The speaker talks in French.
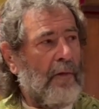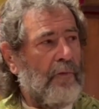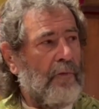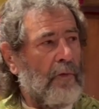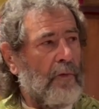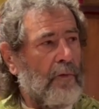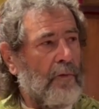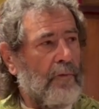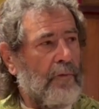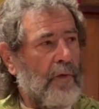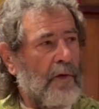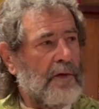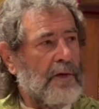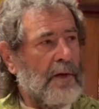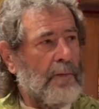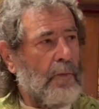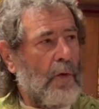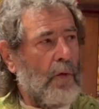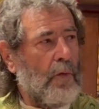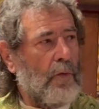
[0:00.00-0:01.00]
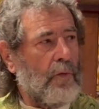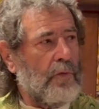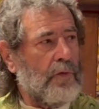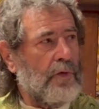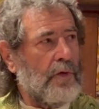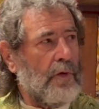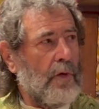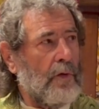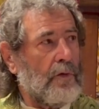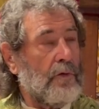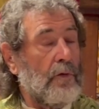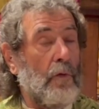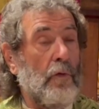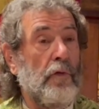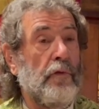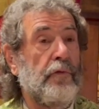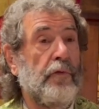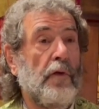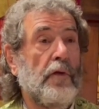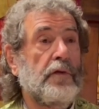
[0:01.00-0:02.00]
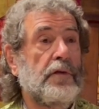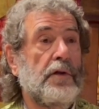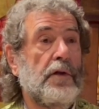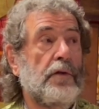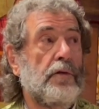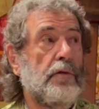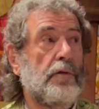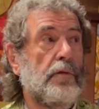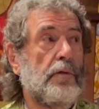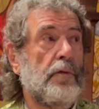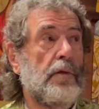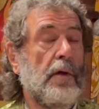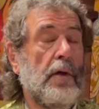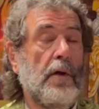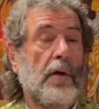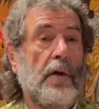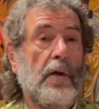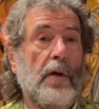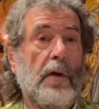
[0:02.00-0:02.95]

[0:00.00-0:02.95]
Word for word: forcément conscience, offenser Dieu.